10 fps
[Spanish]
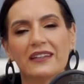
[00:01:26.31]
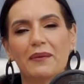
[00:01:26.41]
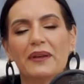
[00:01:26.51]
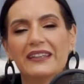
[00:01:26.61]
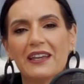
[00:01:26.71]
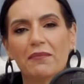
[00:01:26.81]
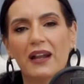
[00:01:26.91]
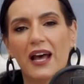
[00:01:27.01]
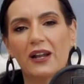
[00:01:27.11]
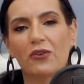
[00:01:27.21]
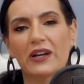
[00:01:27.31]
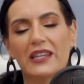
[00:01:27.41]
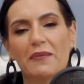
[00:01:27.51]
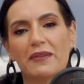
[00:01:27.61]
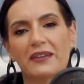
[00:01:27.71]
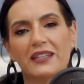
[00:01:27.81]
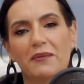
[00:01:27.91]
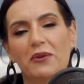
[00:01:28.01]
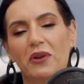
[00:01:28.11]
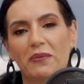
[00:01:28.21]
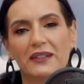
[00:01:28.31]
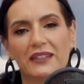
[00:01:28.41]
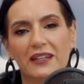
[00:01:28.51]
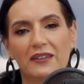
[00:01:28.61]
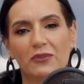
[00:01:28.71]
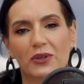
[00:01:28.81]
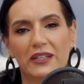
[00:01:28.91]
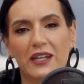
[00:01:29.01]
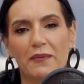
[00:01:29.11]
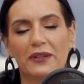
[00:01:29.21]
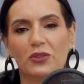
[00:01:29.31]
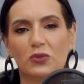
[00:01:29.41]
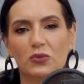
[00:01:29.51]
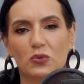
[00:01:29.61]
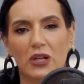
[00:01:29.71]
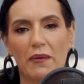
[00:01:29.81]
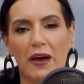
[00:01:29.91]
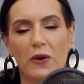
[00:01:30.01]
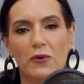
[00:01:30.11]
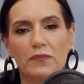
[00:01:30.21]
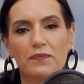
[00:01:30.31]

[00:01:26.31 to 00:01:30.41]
que me tiembla algo cada vez que te veo reventar cualquier evento con tu trabajo.